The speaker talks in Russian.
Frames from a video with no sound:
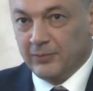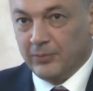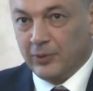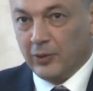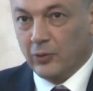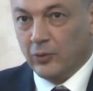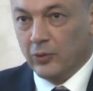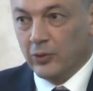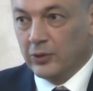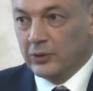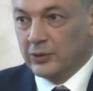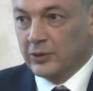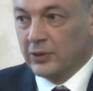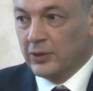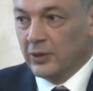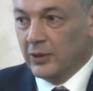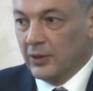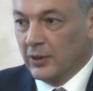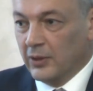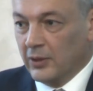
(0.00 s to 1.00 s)
проходит
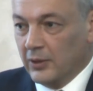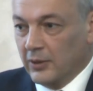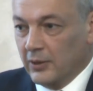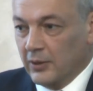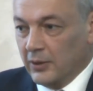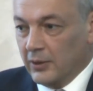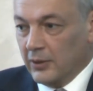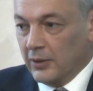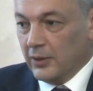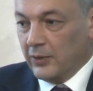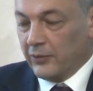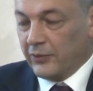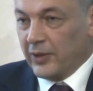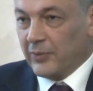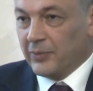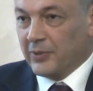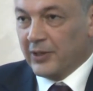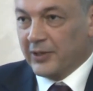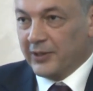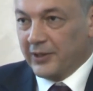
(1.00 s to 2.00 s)
в
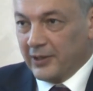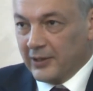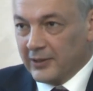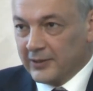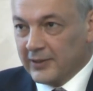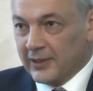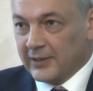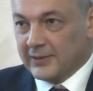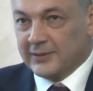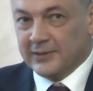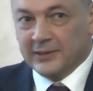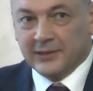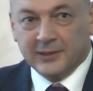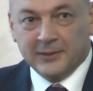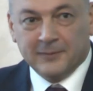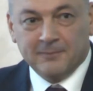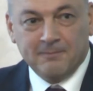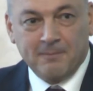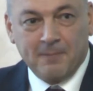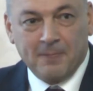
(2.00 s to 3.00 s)
рамках реализации